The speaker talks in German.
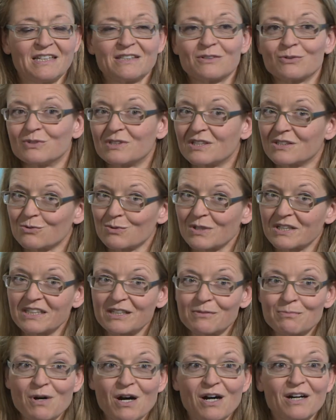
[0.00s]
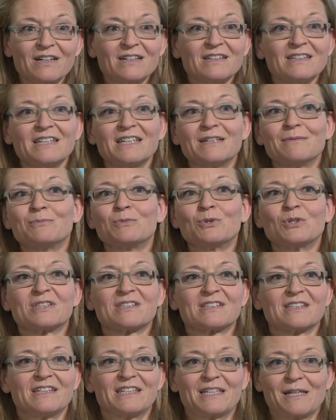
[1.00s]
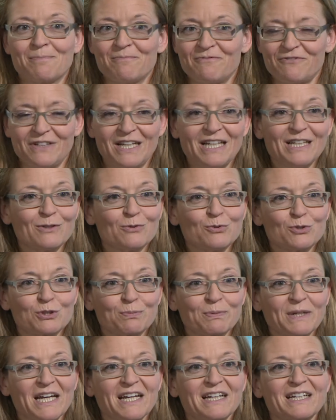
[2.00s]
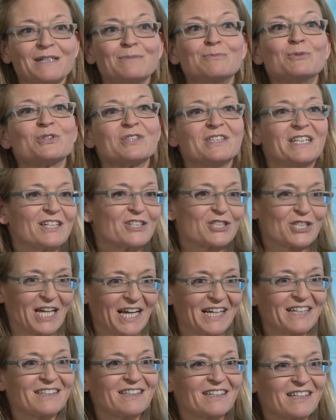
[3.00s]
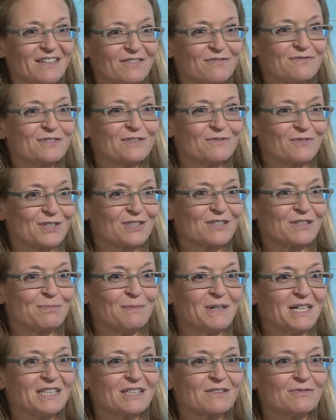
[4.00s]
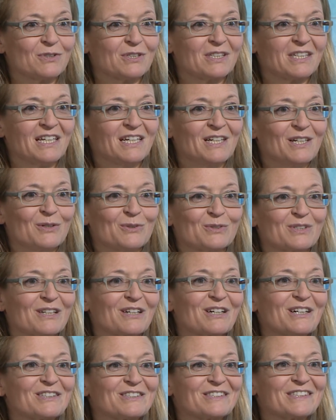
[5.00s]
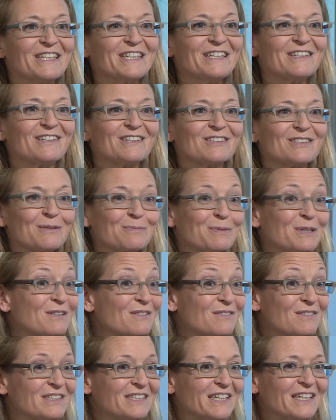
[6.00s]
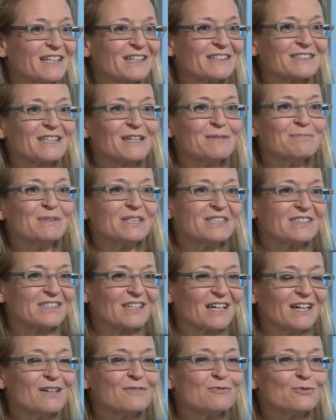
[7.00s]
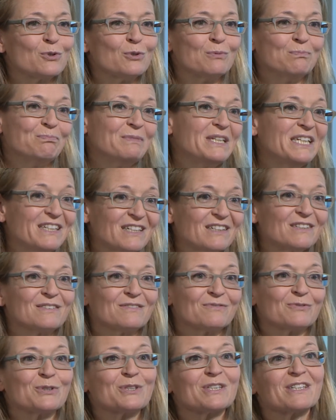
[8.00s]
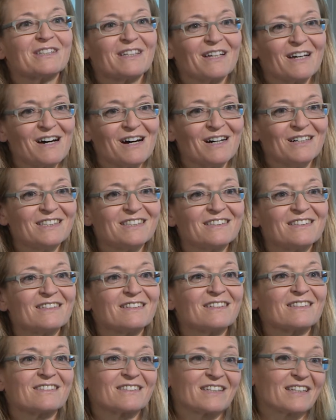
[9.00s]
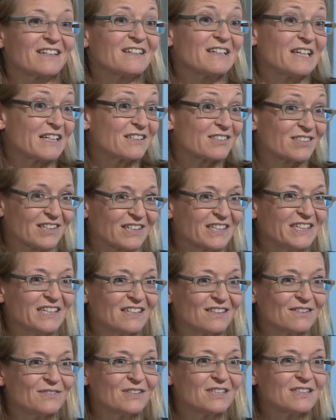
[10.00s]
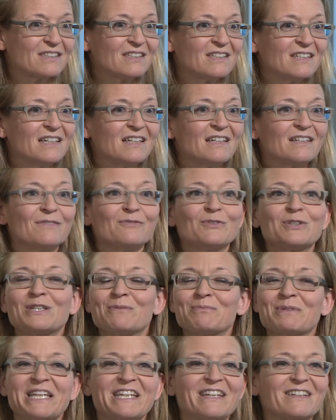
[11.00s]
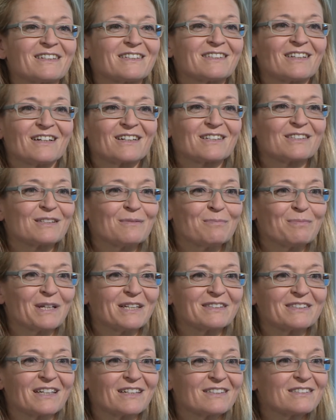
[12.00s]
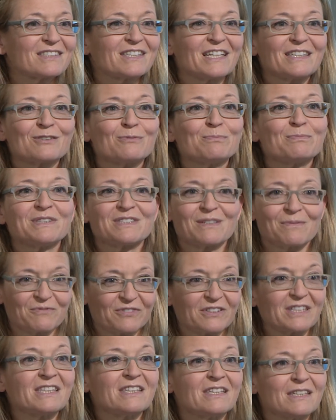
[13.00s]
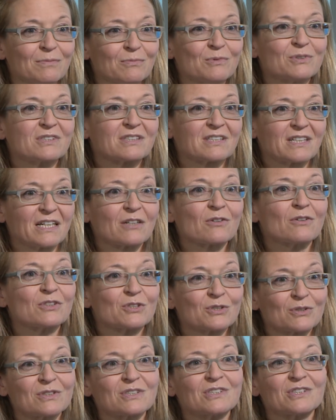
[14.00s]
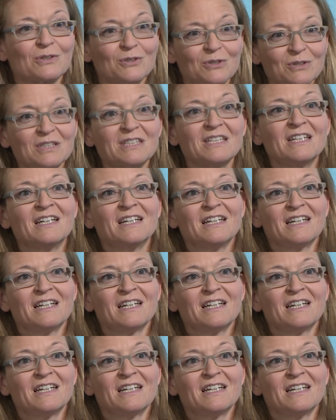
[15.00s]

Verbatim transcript: die Untersuchung machen, er muss eine Empfehlung aussprechen, er muss einen Entscheid treffen, was gemacht wird. Und da kann sein, dass eben, je nachdem ein Zahn, wo wir würden erhalten, dass der extrahiert wird. Er wird am gleichen Tag ein Implantat gesetzt und bis am Freitag muss Rekonstruktion